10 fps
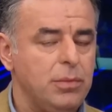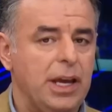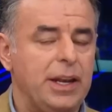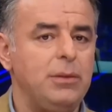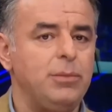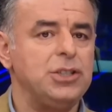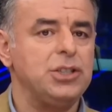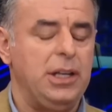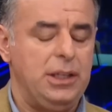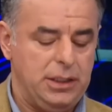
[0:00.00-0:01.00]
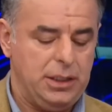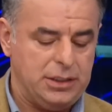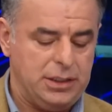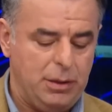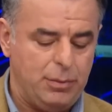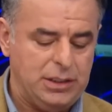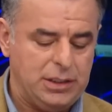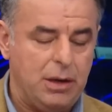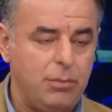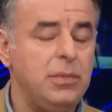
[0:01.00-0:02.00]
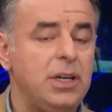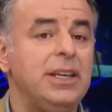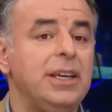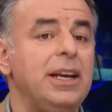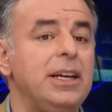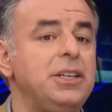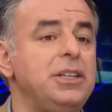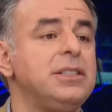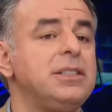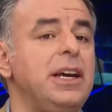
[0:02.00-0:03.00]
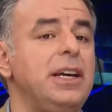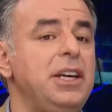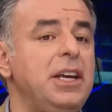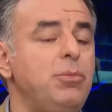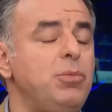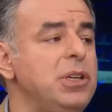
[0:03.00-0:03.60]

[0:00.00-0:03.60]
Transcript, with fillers: Genel başkanlığı kazanamazsam gerekirse yeni